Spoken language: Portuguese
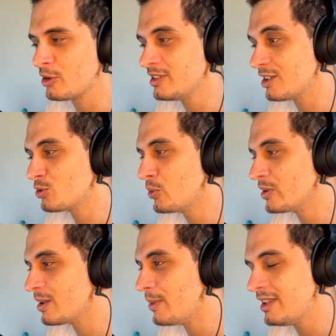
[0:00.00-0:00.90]
pode ser a sua
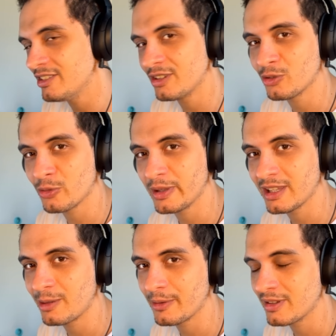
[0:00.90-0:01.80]
também, deixa nos
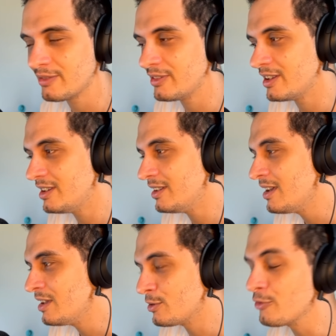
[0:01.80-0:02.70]
comentários para você ver ali.
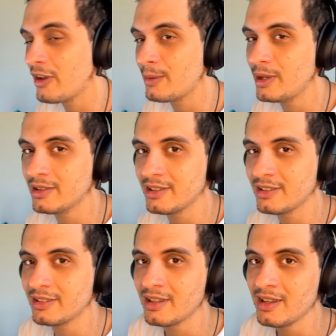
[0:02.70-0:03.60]
São
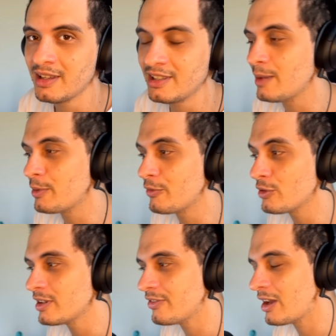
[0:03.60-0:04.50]
ferramentas e sempre vão
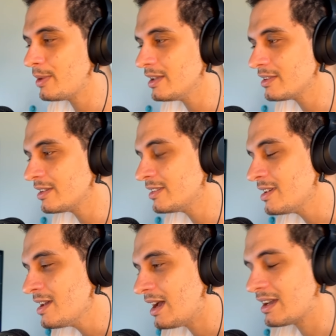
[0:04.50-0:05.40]
ser ferramentas.
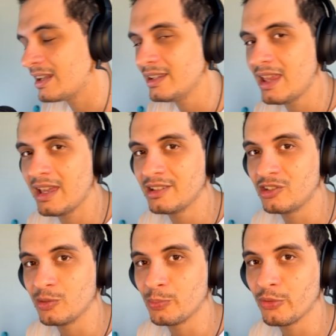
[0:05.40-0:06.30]
Aquela ideia de
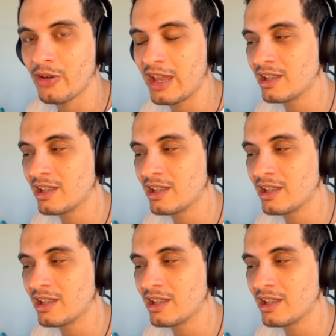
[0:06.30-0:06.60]
tipo, vai